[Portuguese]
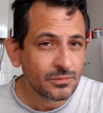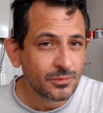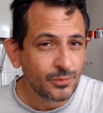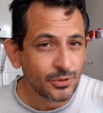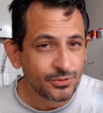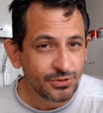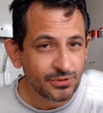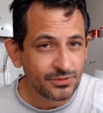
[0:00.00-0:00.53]

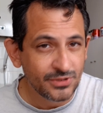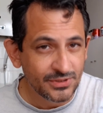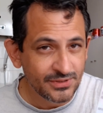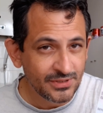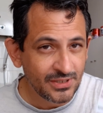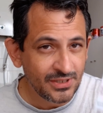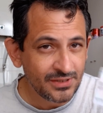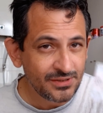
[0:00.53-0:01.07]
meu título de
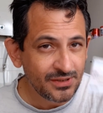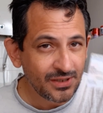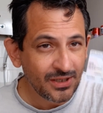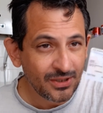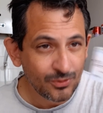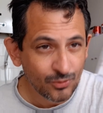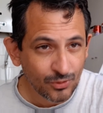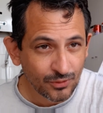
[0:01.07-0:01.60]
residência
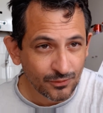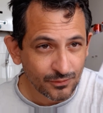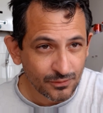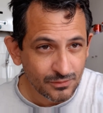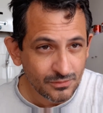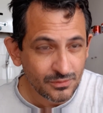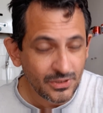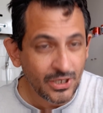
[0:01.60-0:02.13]
é
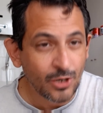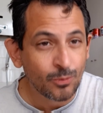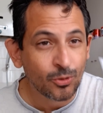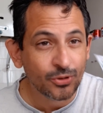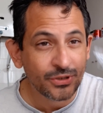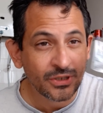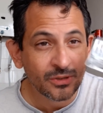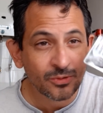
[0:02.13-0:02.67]
novo, é o um
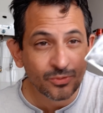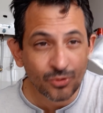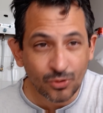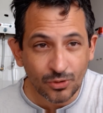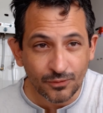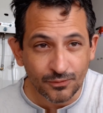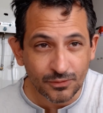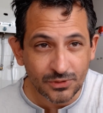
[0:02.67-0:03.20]
modelo
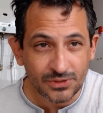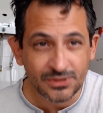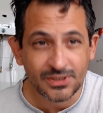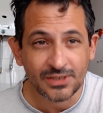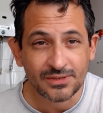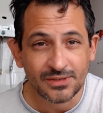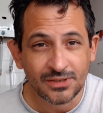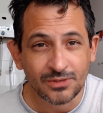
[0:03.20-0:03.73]
novo que
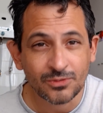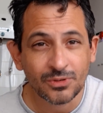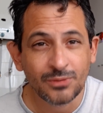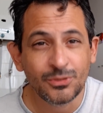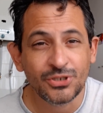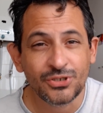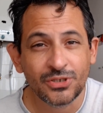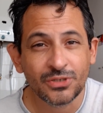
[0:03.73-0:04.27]
está sendo
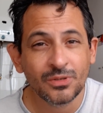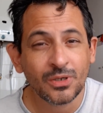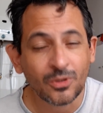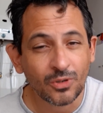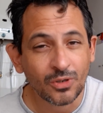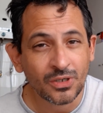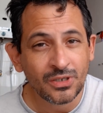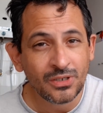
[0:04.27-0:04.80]
emitido
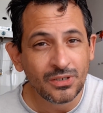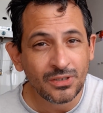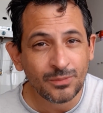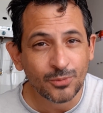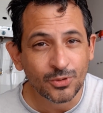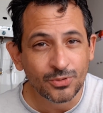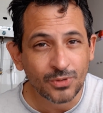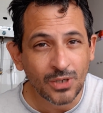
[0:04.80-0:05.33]
agora em
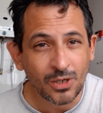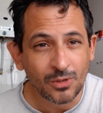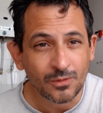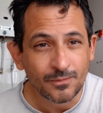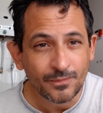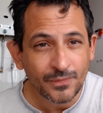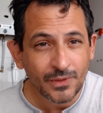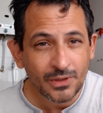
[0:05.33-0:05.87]

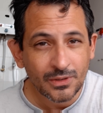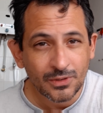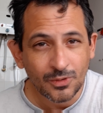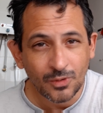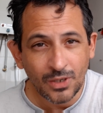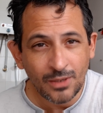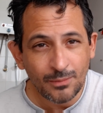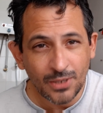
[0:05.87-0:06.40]
Portugal.
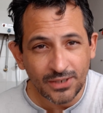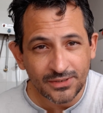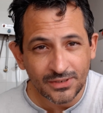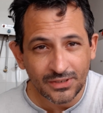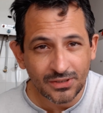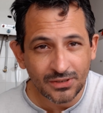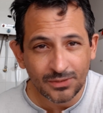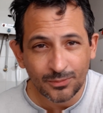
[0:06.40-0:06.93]
Não é mais
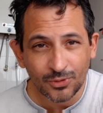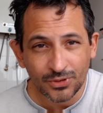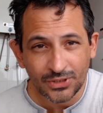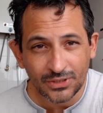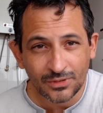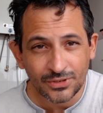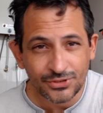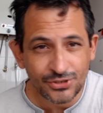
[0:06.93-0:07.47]
aquele
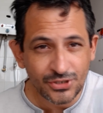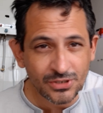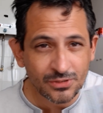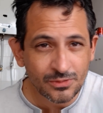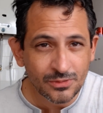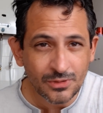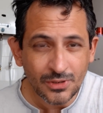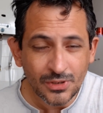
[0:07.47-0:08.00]
modelo
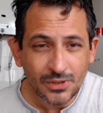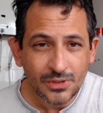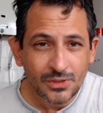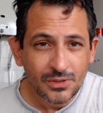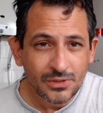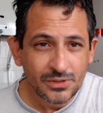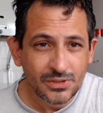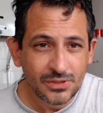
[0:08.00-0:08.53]
antigo
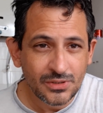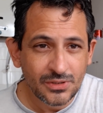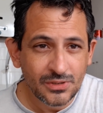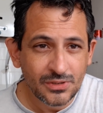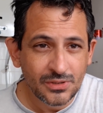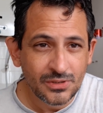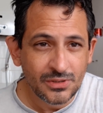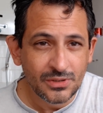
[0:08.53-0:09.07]

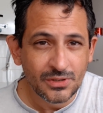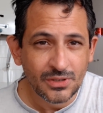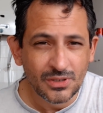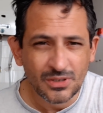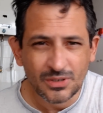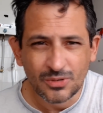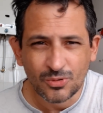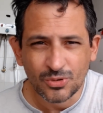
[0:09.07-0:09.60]
que
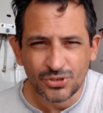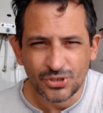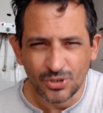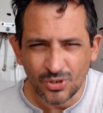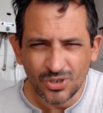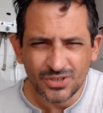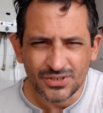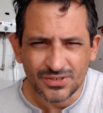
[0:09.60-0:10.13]
é cor de
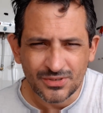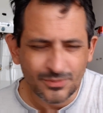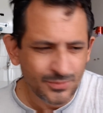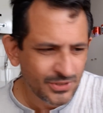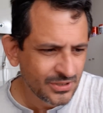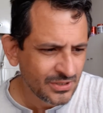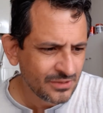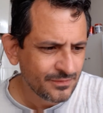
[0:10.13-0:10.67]
rosa, se não
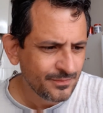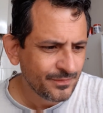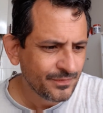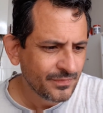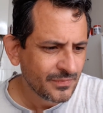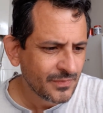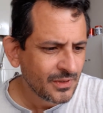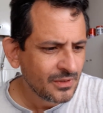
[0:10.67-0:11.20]
me engano.
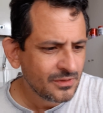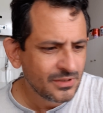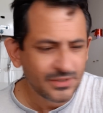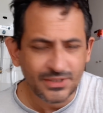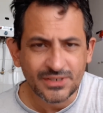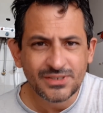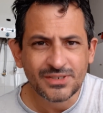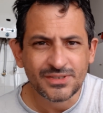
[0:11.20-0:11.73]
Já
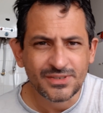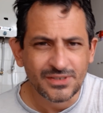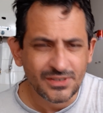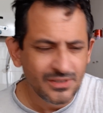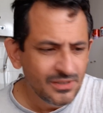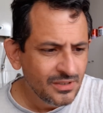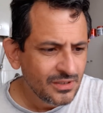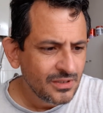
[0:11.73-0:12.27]
até
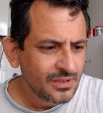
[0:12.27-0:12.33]
esqueci.